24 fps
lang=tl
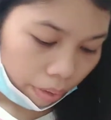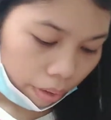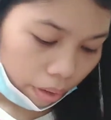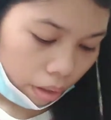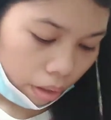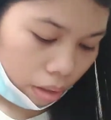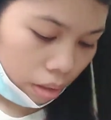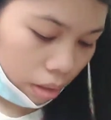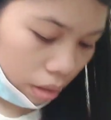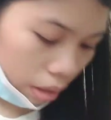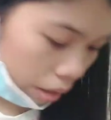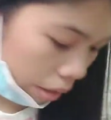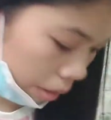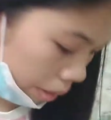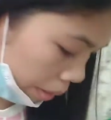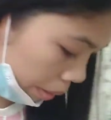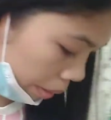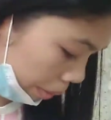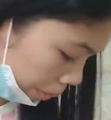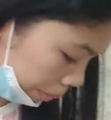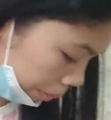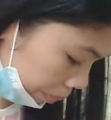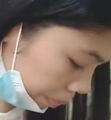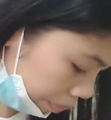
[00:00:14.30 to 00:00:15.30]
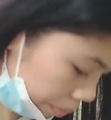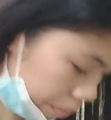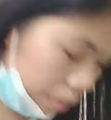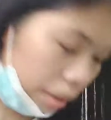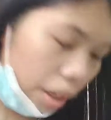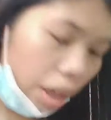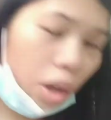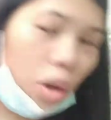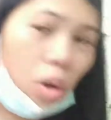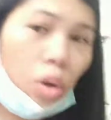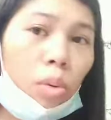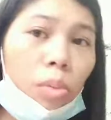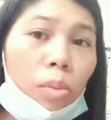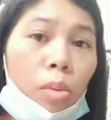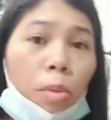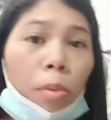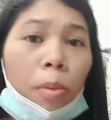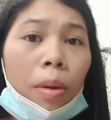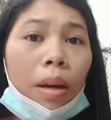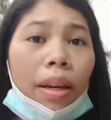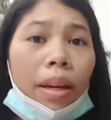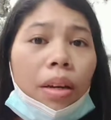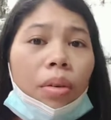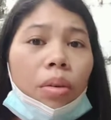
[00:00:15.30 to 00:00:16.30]
Kasi, ayaw kong
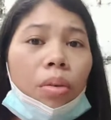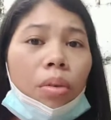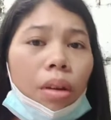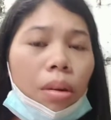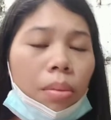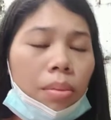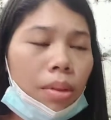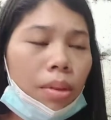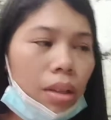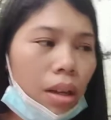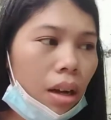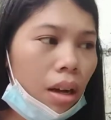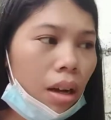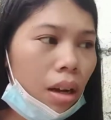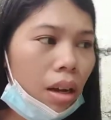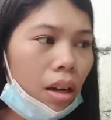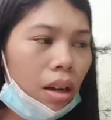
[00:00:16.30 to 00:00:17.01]
bumili ng ulam sa